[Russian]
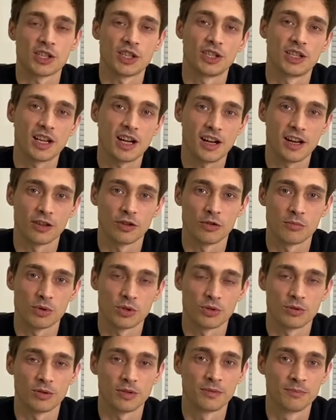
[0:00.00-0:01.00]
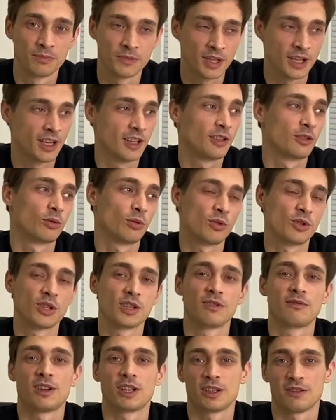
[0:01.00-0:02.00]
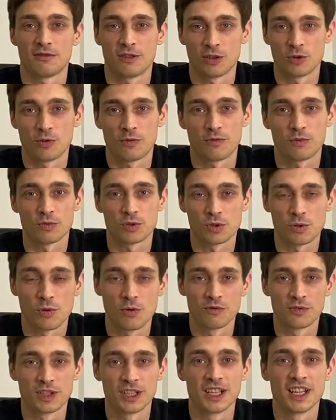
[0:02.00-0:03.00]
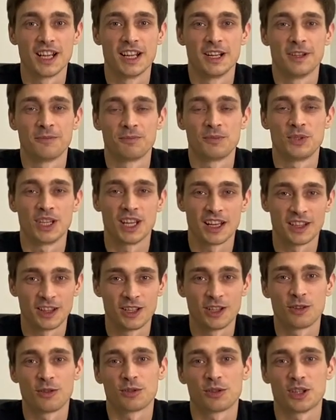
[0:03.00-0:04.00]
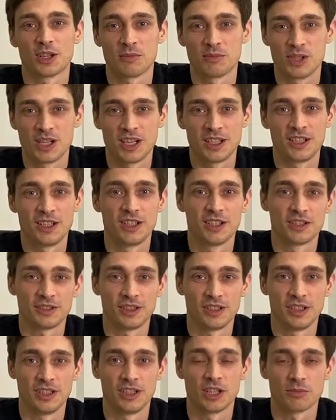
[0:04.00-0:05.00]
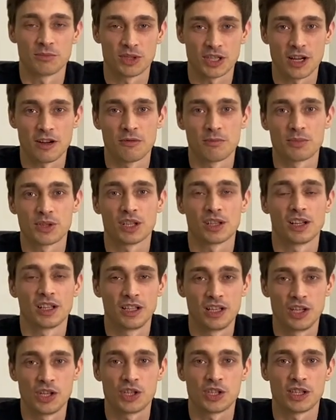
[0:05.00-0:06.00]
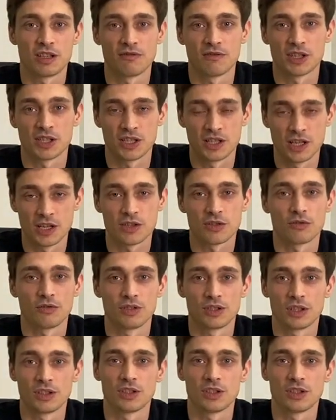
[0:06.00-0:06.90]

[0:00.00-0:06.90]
сетях о том, что тот же Иван Иванов условный не отдает нам деньги и тем самым психологически воздействовать на